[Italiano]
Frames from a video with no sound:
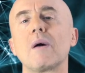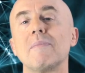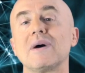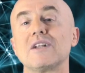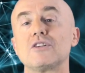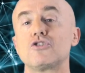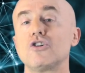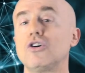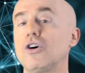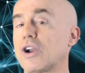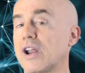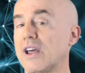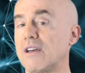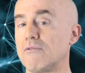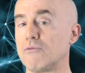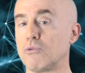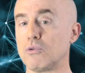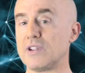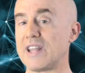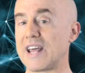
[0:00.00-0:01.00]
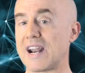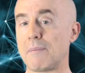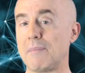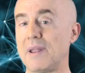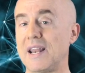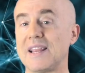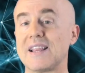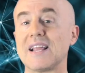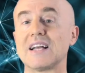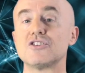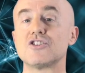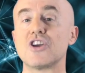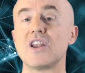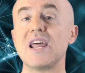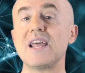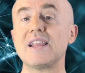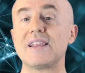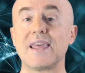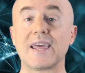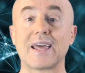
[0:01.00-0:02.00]
maggiore vulnerabilità
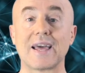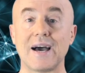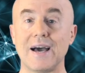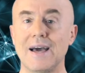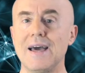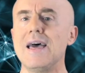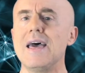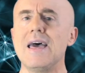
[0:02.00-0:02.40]
genetica,